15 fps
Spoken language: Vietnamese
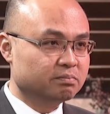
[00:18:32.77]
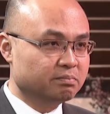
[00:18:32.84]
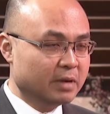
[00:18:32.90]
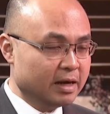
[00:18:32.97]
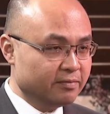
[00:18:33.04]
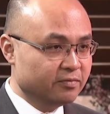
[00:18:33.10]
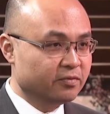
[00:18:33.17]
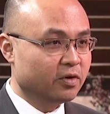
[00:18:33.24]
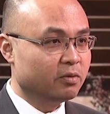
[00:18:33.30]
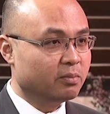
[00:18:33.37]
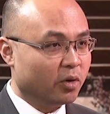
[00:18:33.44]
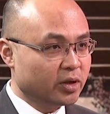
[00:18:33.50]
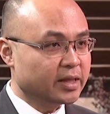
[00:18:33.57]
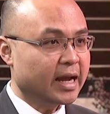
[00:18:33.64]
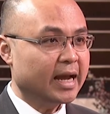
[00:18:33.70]
bơm vô
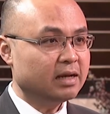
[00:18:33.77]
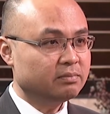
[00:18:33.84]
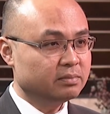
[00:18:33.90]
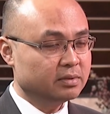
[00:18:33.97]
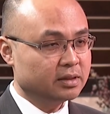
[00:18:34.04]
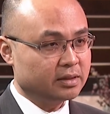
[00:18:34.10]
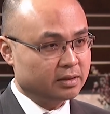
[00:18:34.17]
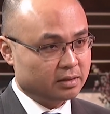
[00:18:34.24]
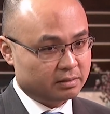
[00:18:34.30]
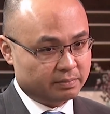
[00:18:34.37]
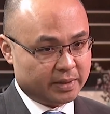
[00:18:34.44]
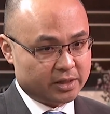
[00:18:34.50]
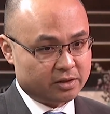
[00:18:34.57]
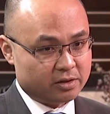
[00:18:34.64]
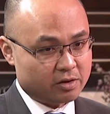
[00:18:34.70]
mỗi tháng
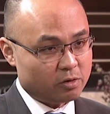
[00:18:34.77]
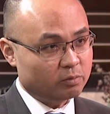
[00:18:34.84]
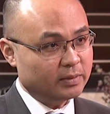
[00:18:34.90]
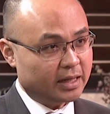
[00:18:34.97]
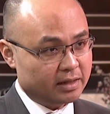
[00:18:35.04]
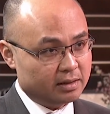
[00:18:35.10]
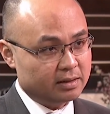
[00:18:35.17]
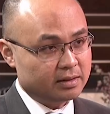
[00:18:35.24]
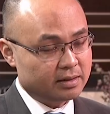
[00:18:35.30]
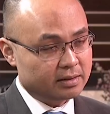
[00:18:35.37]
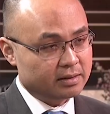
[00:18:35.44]
mà cho chúng ta như,